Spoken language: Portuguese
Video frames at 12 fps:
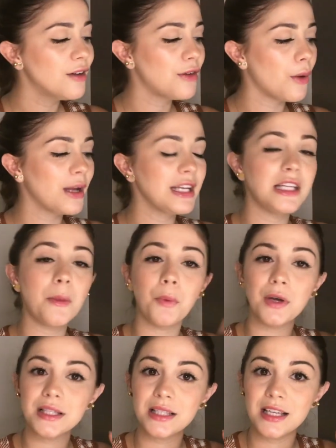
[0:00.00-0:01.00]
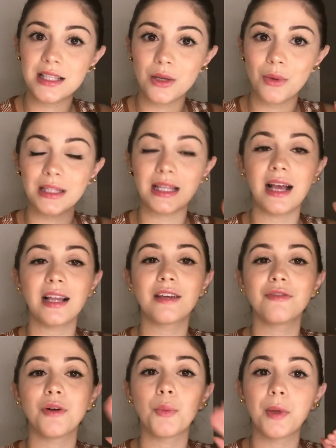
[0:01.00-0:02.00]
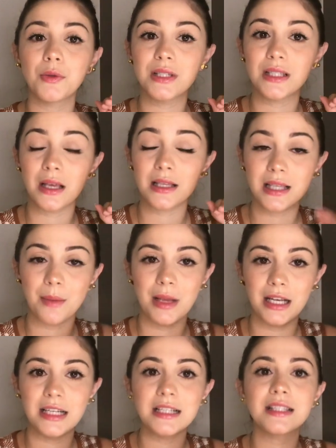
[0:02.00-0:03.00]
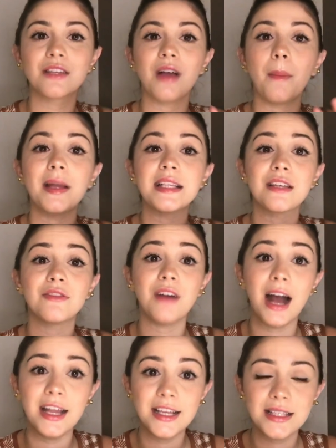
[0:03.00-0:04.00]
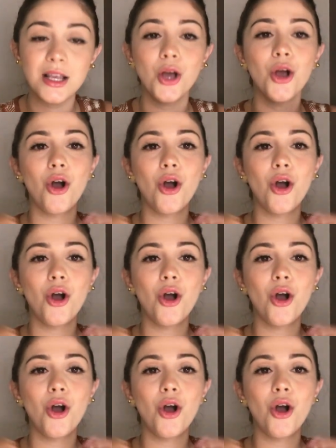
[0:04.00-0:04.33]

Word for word: Vão ali depois, desçam a tela e vão pelos semelhantes, que vai aparecer várias